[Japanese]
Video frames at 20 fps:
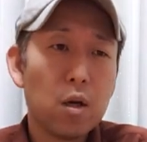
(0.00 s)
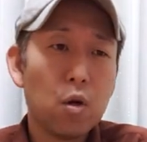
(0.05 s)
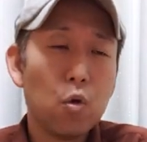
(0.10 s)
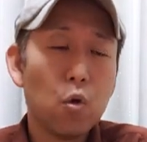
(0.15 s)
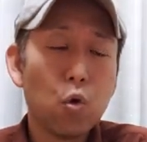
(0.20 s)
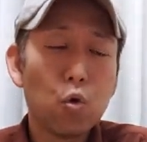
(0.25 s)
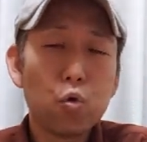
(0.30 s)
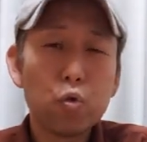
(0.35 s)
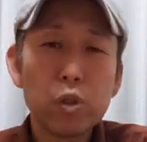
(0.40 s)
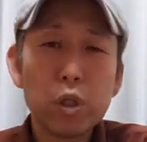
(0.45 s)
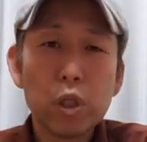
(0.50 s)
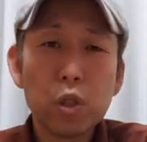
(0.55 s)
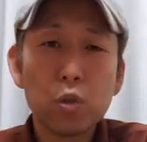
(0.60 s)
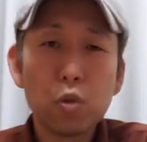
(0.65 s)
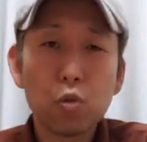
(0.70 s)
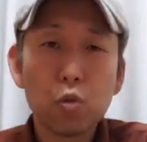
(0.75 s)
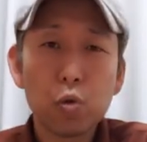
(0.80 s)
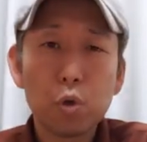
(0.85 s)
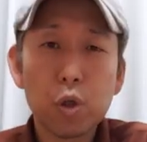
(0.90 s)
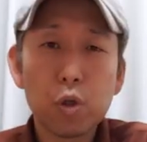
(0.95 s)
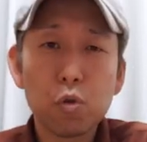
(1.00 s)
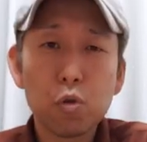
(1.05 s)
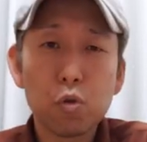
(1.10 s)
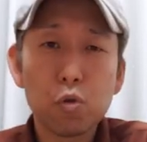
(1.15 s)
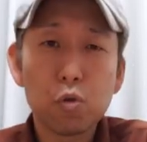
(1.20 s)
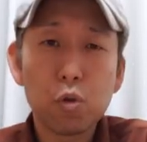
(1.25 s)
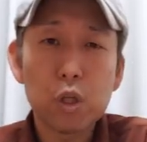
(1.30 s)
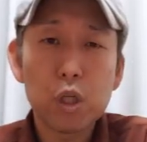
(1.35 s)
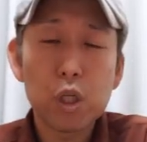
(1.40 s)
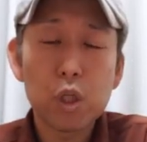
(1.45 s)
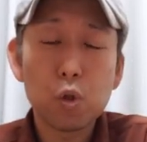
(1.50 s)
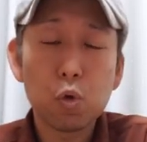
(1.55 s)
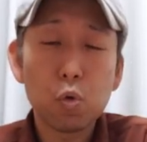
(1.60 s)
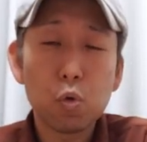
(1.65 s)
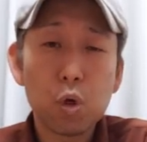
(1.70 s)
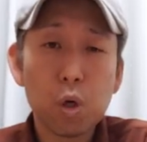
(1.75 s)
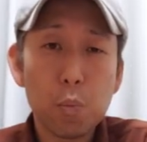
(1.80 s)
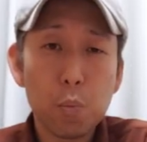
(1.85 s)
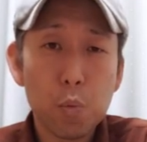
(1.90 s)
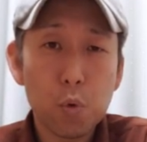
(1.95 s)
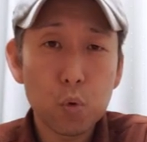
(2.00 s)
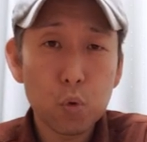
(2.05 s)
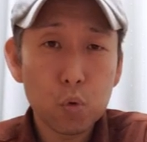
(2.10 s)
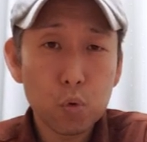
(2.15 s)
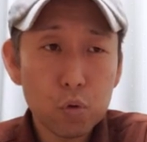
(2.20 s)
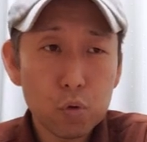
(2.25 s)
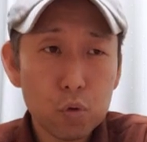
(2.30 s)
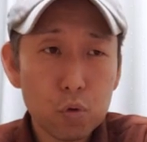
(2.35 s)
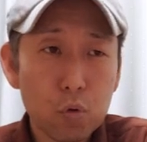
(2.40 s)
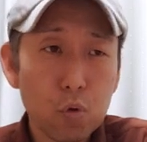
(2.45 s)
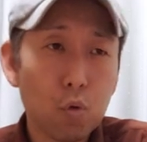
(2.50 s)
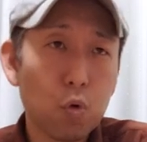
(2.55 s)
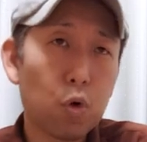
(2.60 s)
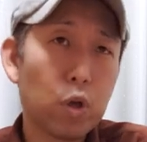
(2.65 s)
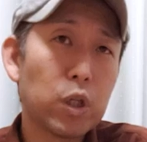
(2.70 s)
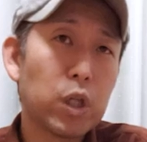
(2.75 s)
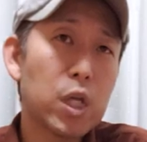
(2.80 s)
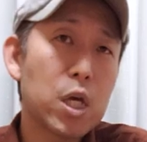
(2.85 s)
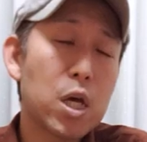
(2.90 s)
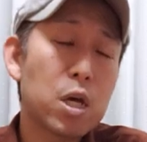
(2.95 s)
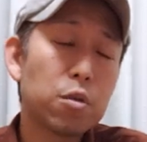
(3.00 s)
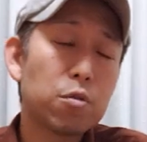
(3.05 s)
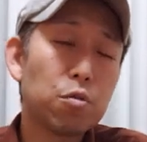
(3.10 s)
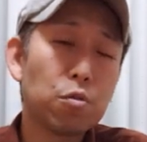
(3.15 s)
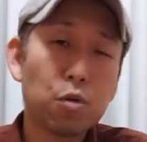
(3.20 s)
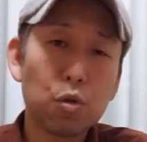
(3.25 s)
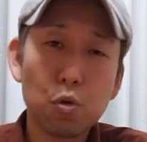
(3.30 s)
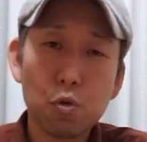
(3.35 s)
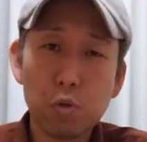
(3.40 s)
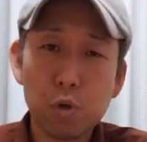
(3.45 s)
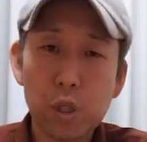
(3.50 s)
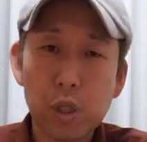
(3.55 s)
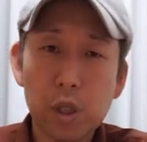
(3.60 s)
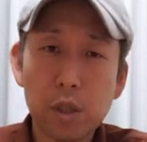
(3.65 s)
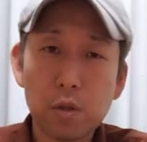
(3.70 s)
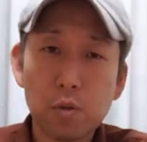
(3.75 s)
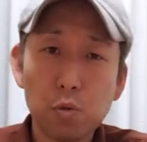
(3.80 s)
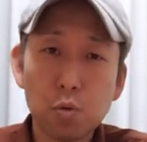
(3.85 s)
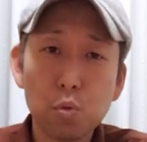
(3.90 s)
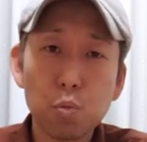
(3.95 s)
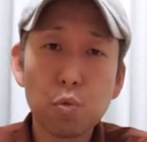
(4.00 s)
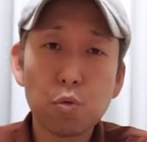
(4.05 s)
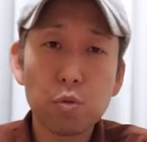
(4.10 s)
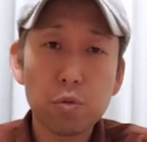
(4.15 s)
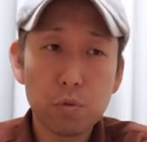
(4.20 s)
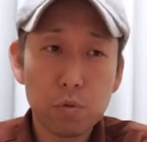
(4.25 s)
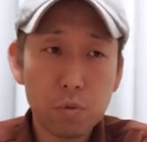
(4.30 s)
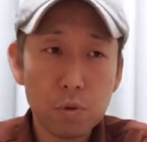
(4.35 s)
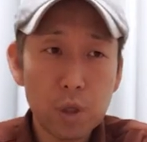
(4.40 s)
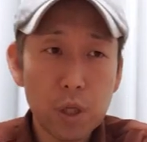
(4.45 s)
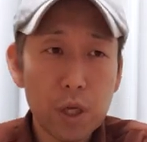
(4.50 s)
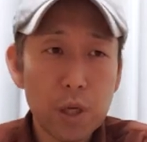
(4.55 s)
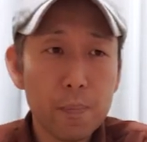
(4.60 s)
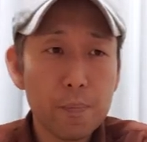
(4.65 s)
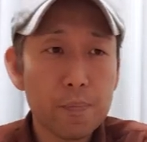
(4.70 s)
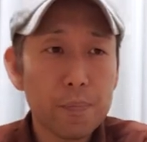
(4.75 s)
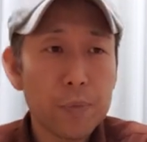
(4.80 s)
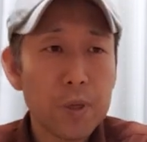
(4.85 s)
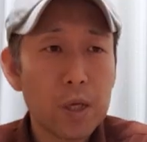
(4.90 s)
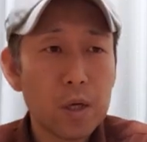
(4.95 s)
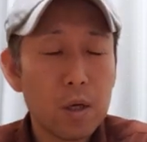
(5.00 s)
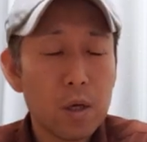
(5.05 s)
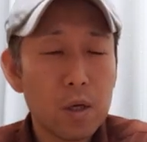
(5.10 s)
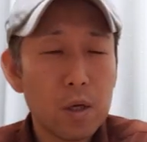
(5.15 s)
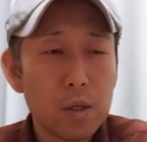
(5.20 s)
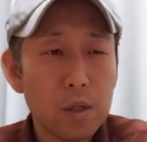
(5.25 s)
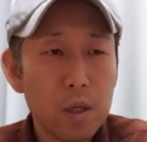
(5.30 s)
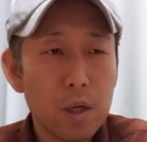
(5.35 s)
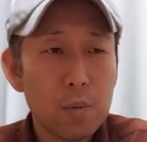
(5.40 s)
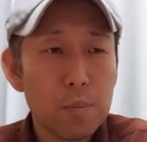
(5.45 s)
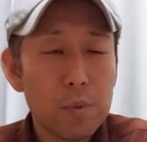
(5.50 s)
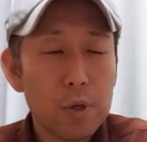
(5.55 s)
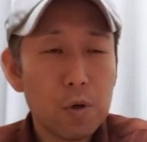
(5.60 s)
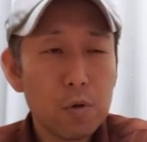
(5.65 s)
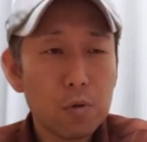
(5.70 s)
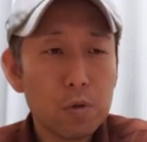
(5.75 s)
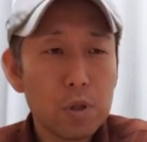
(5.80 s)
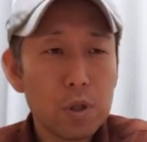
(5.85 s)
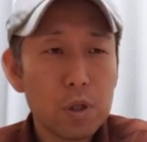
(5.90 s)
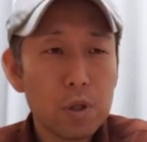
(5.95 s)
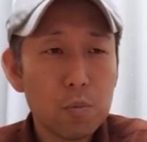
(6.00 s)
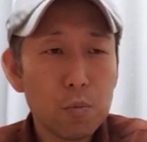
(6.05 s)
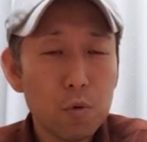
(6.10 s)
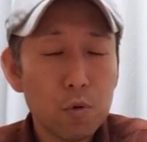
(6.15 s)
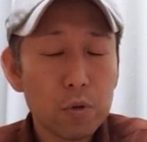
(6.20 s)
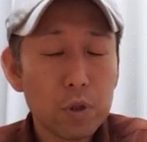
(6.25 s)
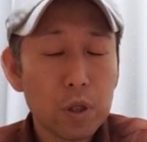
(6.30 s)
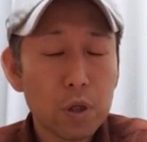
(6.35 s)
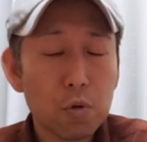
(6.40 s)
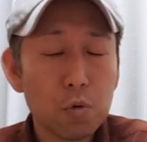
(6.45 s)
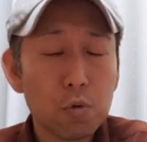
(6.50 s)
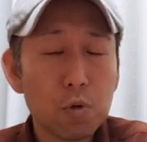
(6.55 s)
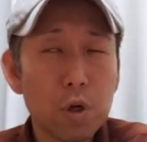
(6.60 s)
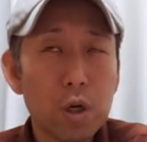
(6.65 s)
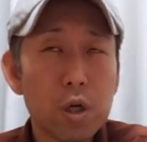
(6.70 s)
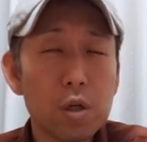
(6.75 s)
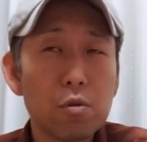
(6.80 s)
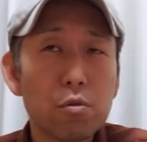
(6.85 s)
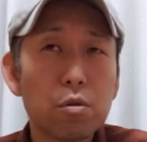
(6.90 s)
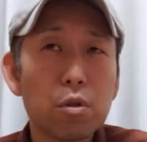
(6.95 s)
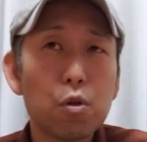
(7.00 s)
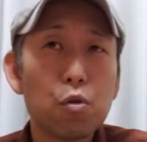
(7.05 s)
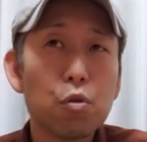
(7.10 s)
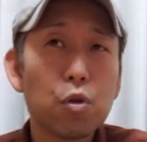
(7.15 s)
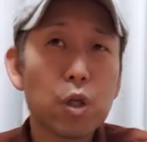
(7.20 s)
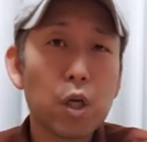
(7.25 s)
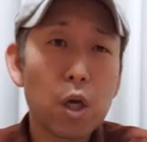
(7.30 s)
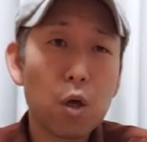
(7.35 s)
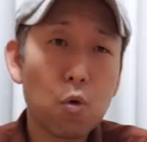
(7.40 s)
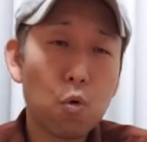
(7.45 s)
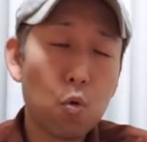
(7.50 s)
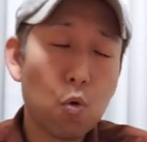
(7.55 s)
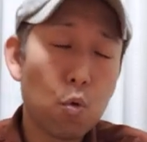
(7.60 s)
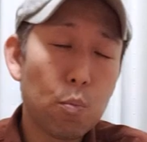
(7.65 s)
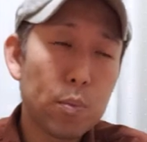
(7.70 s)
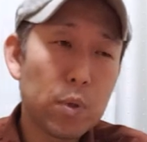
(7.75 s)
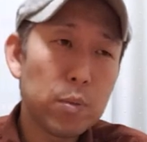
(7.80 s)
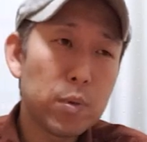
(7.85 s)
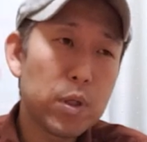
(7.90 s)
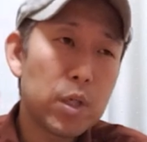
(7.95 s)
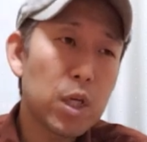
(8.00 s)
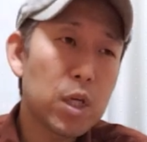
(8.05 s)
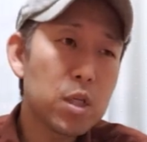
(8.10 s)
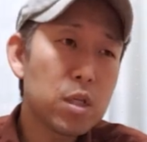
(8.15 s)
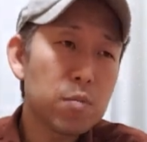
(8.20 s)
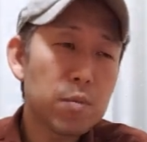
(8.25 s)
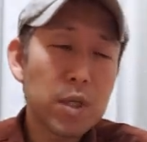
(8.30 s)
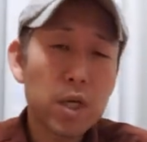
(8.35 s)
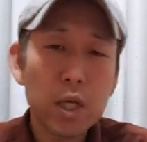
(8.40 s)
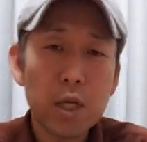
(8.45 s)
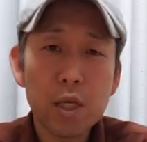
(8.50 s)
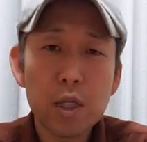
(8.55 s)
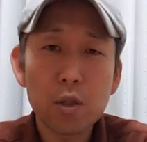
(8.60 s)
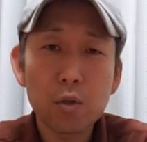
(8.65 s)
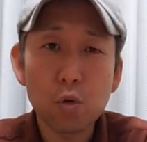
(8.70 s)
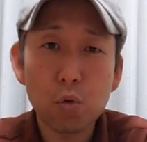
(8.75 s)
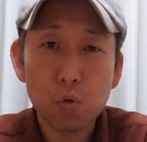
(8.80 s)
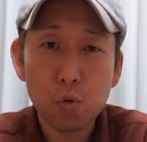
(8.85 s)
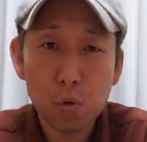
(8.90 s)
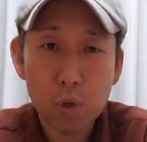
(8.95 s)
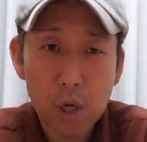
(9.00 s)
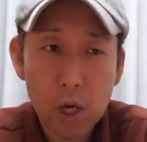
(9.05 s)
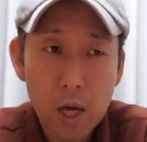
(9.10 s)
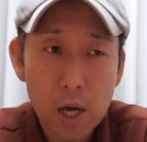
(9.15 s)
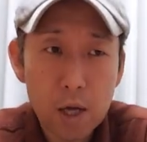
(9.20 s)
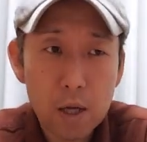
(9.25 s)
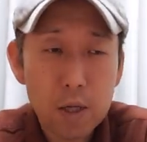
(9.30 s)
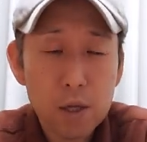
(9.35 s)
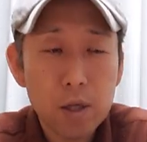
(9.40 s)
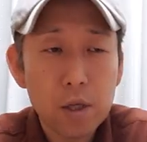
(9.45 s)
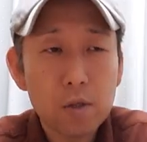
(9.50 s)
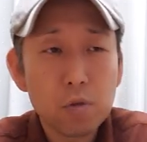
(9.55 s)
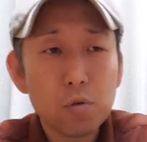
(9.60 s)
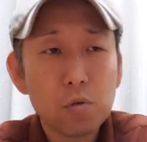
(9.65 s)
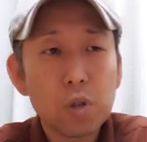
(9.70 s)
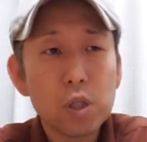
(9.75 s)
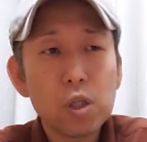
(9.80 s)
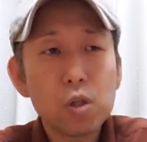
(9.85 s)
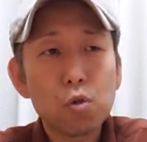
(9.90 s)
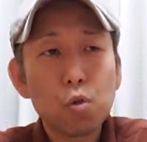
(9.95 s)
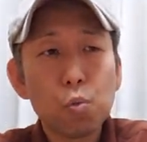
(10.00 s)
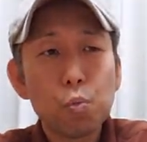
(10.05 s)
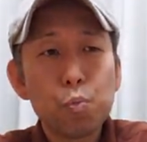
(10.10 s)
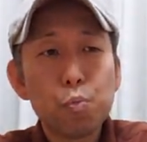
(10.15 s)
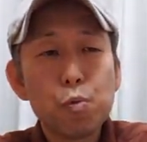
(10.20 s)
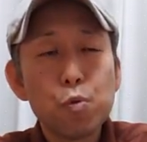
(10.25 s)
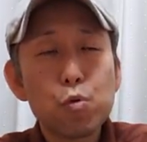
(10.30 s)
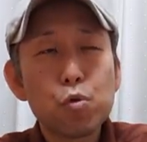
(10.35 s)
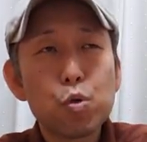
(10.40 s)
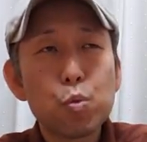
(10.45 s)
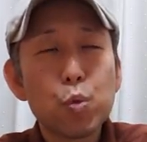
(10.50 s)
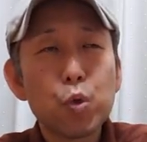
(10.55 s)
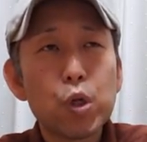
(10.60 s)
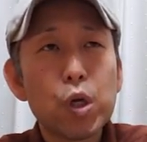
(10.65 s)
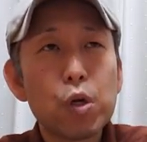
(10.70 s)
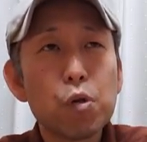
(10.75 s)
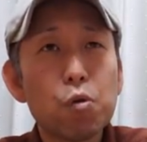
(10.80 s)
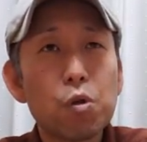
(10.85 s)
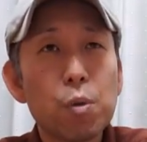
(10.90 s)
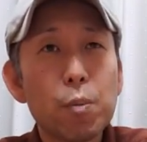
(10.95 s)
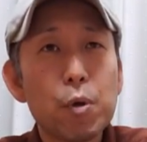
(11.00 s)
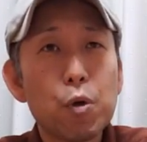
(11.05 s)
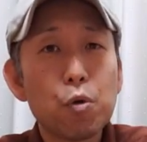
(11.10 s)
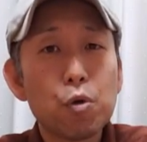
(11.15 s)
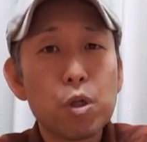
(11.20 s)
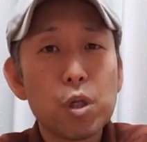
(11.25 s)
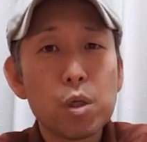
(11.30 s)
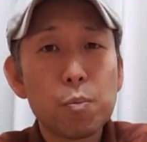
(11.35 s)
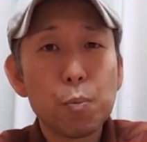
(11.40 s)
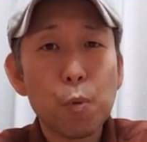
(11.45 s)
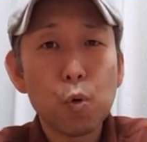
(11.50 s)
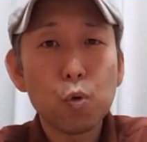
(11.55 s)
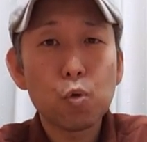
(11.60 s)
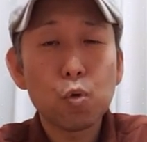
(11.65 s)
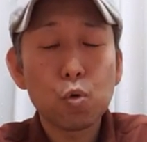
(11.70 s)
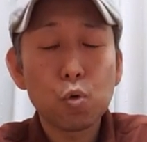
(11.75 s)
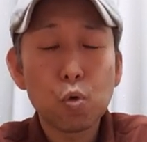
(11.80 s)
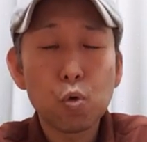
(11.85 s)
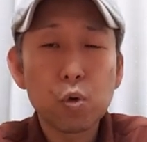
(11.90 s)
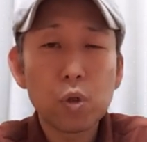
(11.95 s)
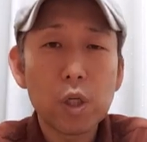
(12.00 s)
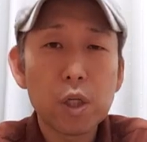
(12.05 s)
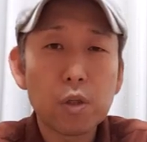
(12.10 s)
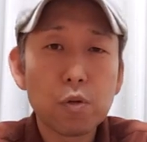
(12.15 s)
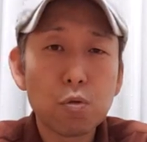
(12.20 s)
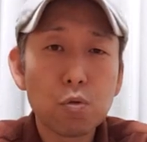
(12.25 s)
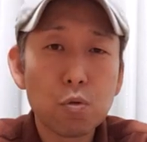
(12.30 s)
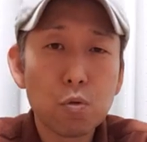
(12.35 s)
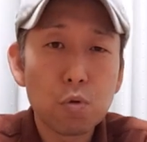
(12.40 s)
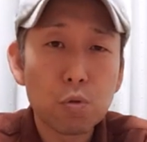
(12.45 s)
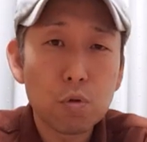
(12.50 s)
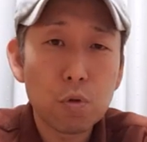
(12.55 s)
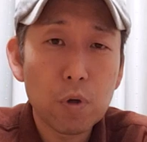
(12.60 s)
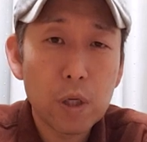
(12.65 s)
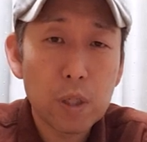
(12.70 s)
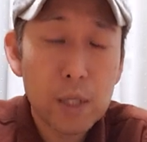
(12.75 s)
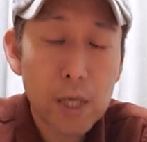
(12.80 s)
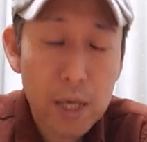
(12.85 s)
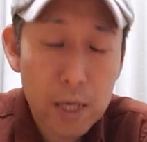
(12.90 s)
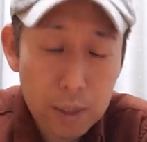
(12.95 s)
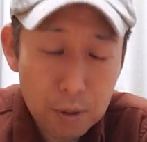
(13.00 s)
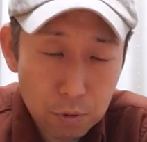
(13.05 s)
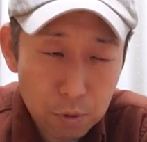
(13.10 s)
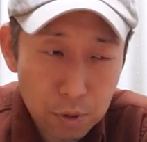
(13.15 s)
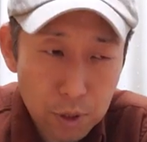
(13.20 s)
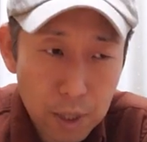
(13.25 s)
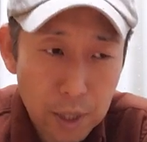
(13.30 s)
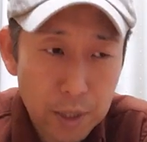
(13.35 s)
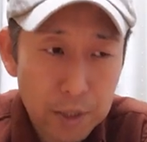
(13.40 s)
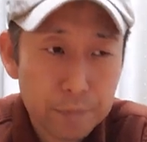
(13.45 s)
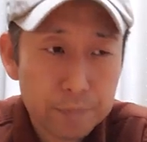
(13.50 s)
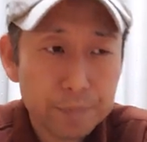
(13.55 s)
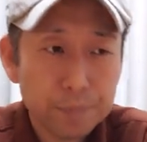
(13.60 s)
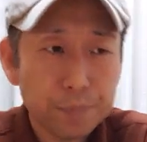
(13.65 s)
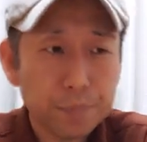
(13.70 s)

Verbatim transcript: 6人のそれぞれのいいところがものすごくこれ出やすい曲になってると思うんですよね。でメロディーも先ほどから言ってるように結構こう耳なじみがいいというかそんなに突拍子もないようなメロディーにポンと飛んだりすることがないので